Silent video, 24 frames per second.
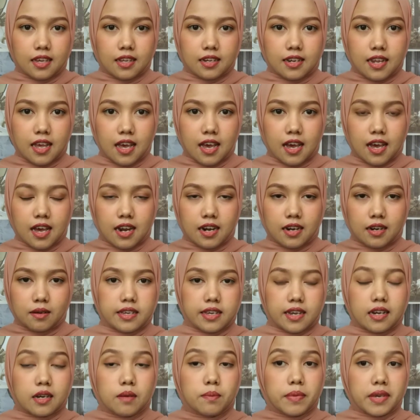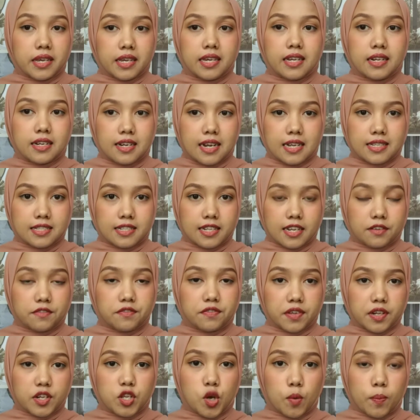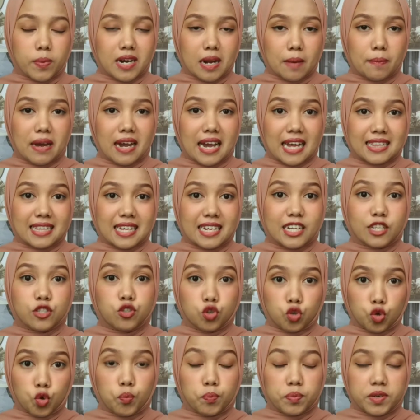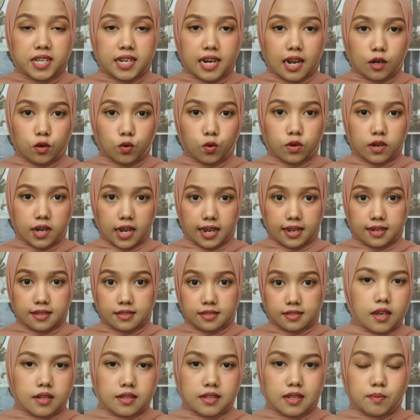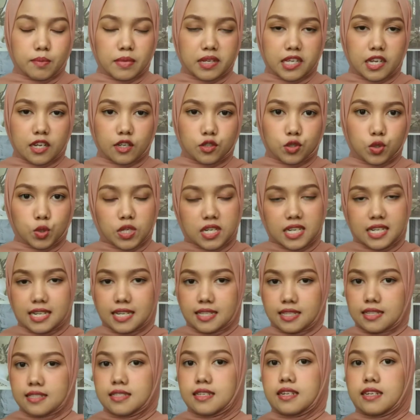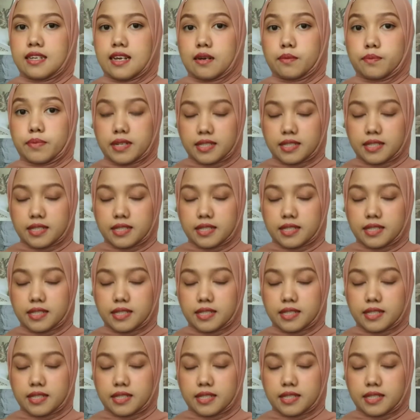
dan yang ngebikin keaslian video penampakan tadi cukup diragukan dan banyak juga netizen yang